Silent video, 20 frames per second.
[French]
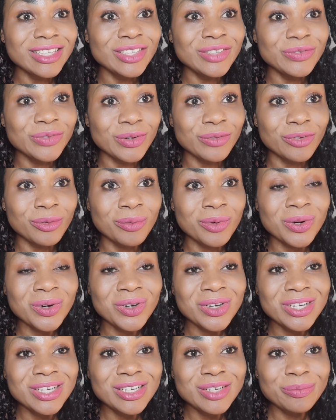Il faut vraiment
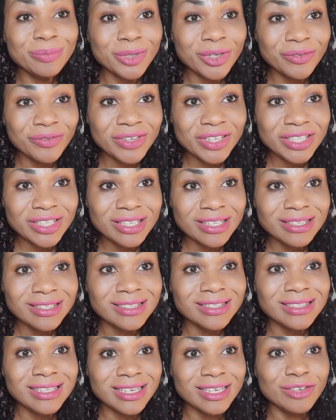privilégier
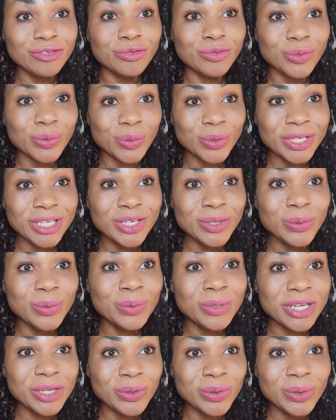ces fruits ou
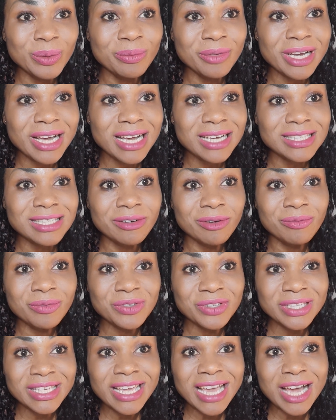légumes car ça va
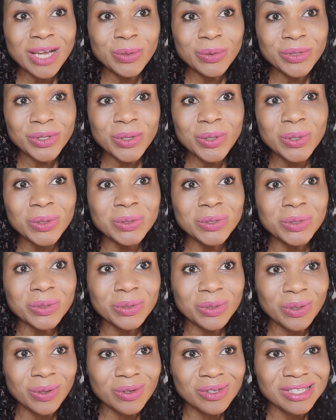vous aider à lutter contre
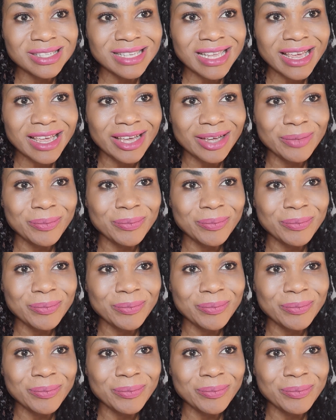le cancer.